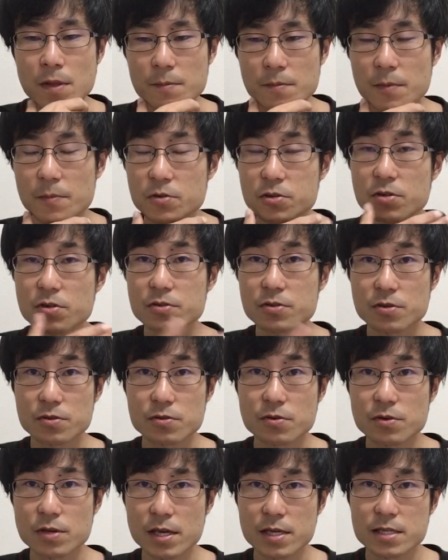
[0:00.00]
まあ、もちろんその
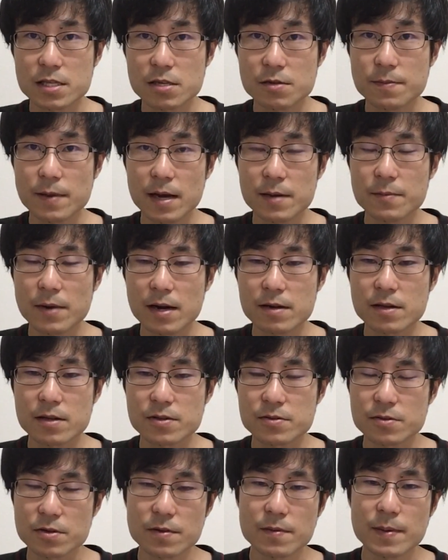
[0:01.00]
増減してる場合もあるけ
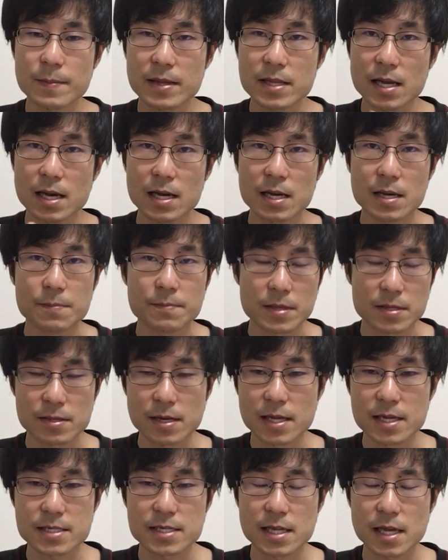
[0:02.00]
ど、それはまた別の
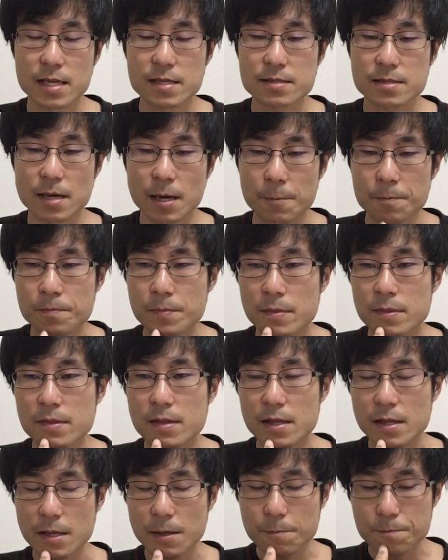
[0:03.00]
話じゃないですか。
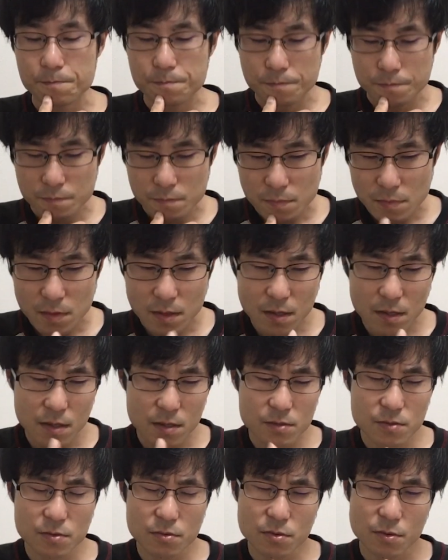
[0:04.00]
でね、
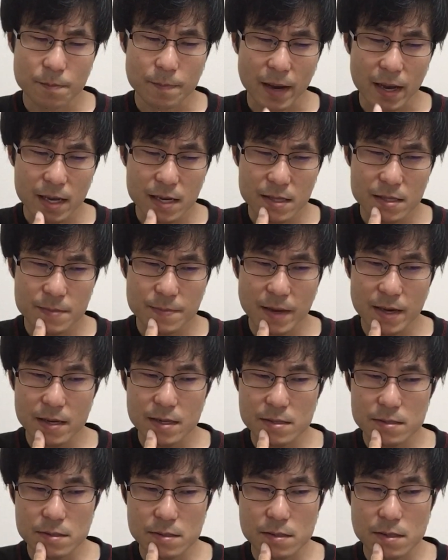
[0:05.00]
その倍率倍
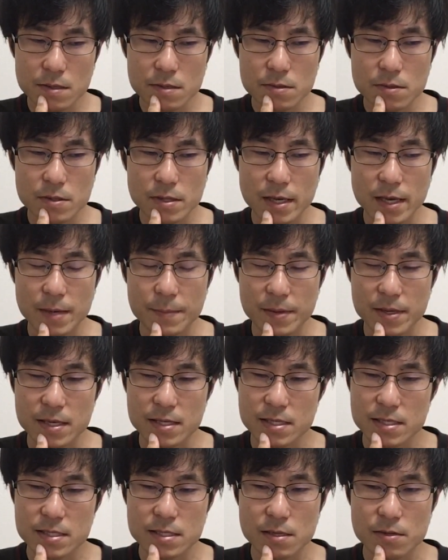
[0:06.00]
率っていうのでやっぱ気
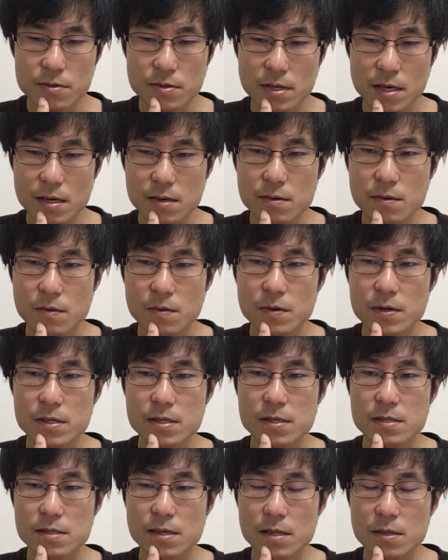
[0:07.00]
にしてる人結構多いん
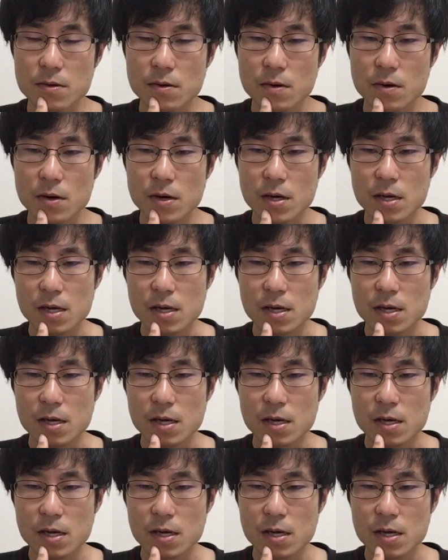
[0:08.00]
ですけど、